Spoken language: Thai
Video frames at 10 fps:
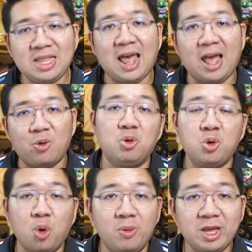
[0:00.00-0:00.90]
แต่คุ
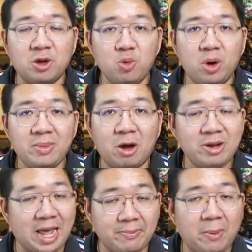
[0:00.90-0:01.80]
ณครูไม่สมควรเอา
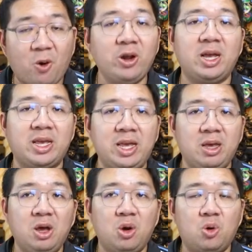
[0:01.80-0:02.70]
เด็กมาโพสต์อย่างนี้
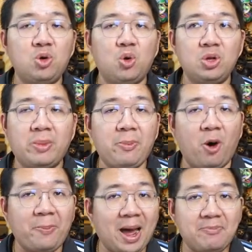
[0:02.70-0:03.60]
คุณครูจะไป
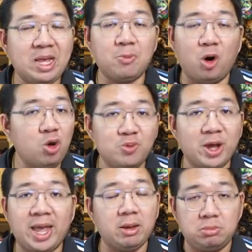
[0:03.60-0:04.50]
โพสภาพนิ่งโพสรูป
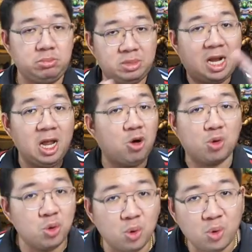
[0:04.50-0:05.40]
ตัวเองนั่นเรื่องข
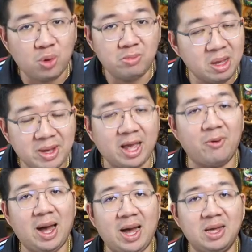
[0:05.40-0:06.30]
องคุณครูไม่มีใคร
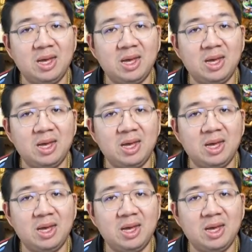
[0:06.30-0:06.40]
ว่า